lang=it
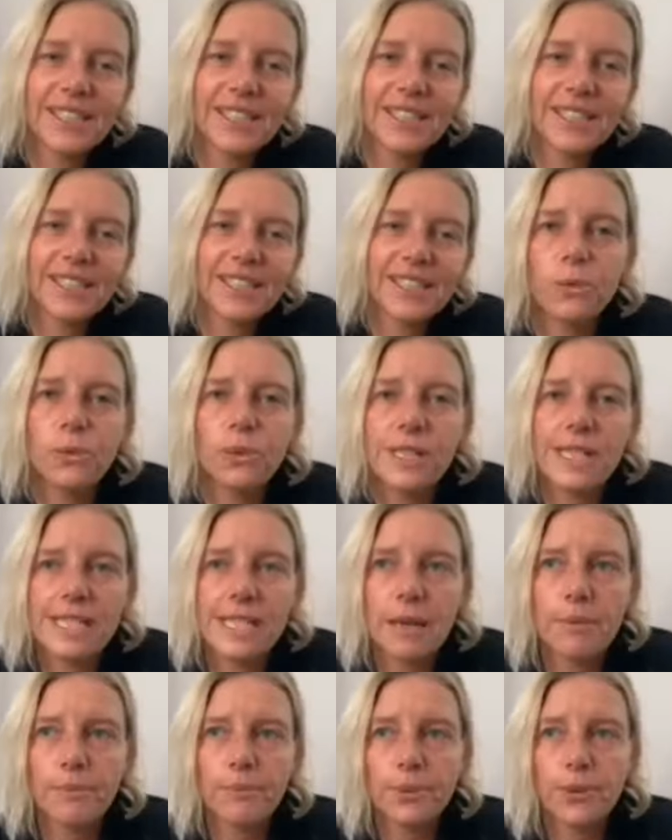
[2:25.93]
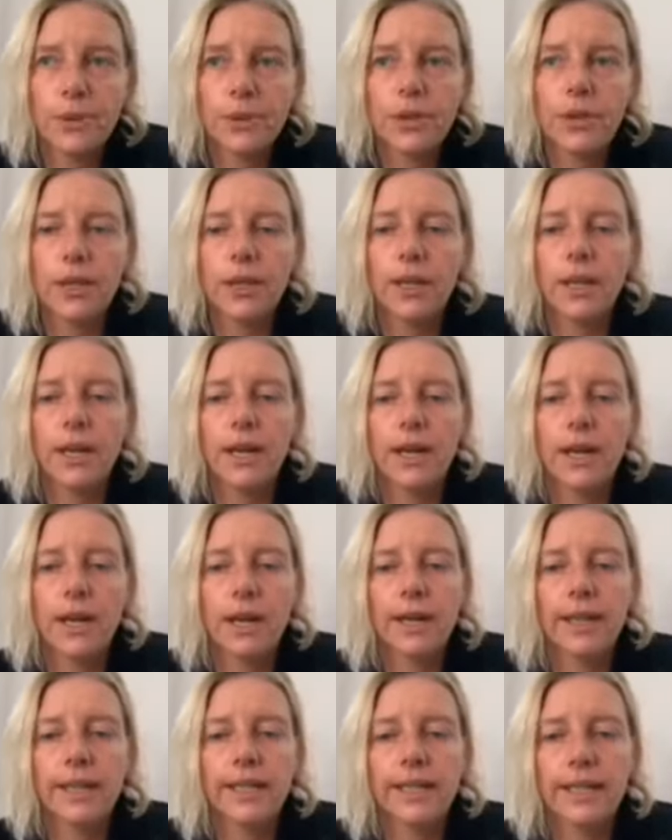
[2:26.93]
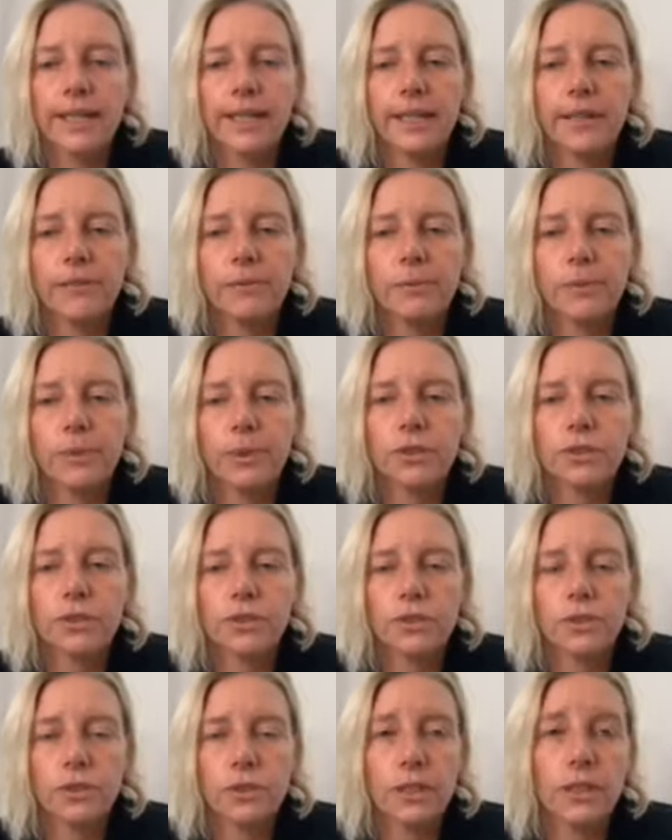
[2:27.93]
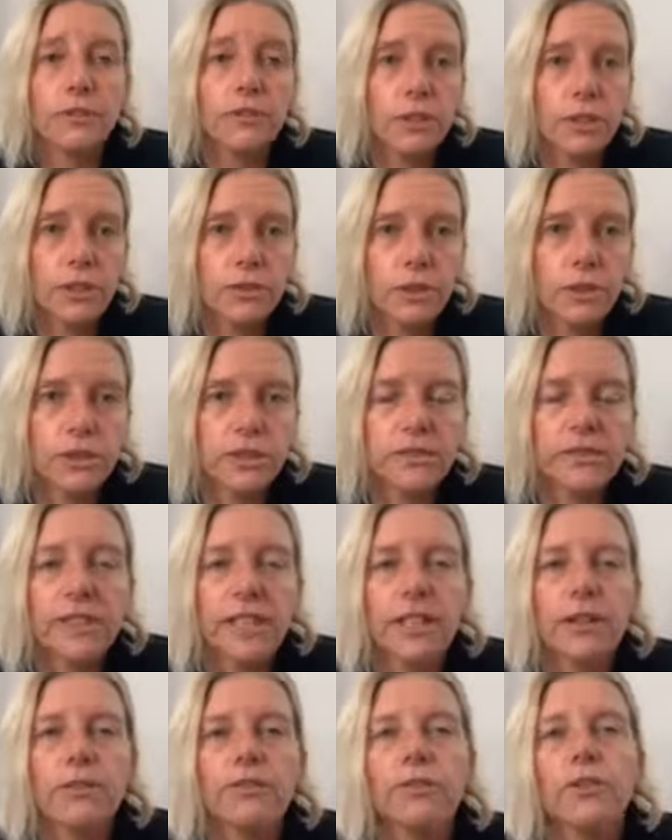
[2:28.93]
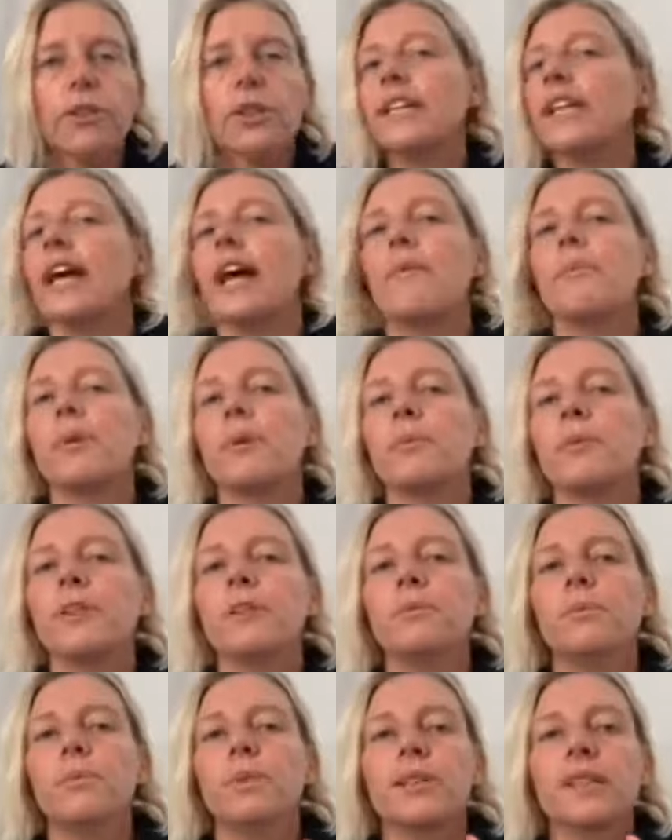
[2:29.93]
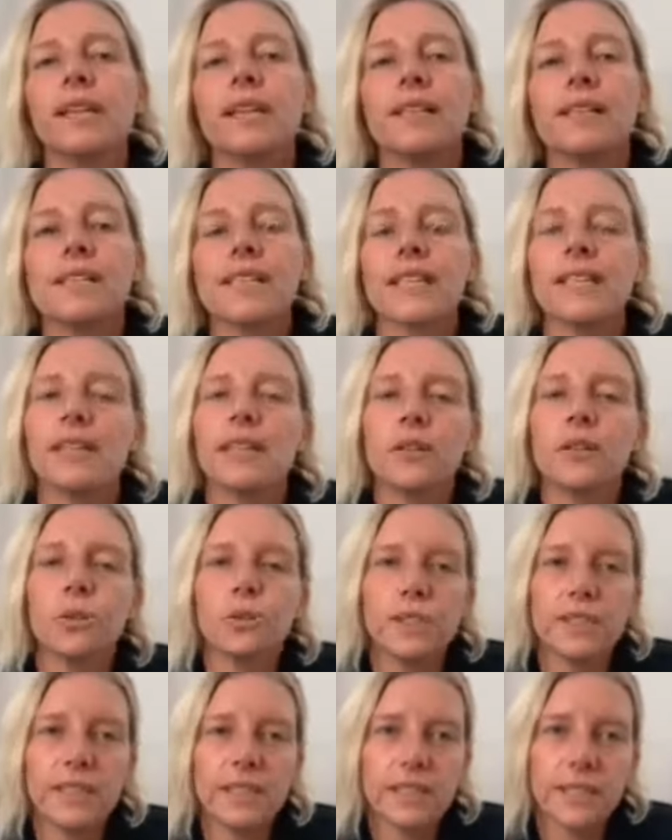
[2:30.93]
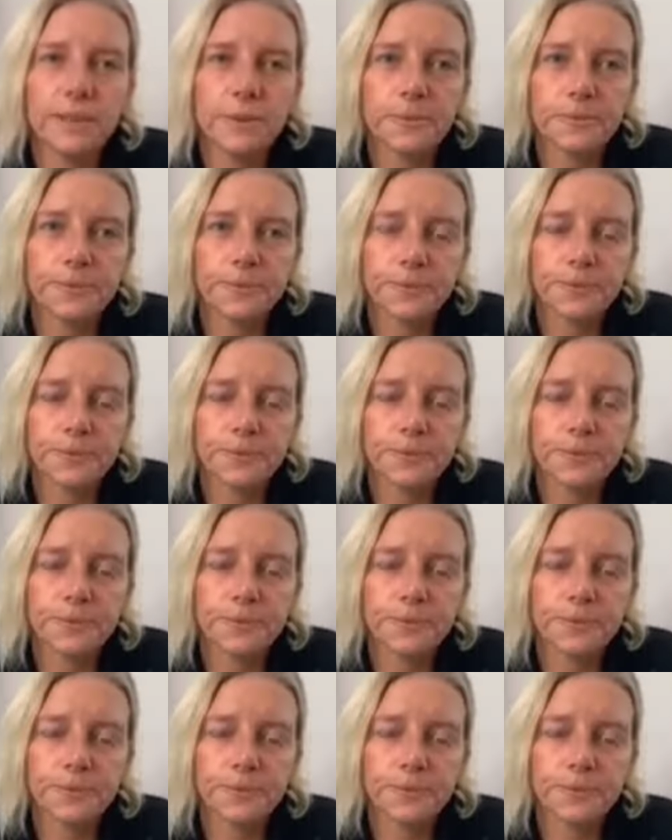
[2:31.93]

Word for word: Un esempio eh, che, posso, che volevo condividere con voi è proprio l'importanza della routine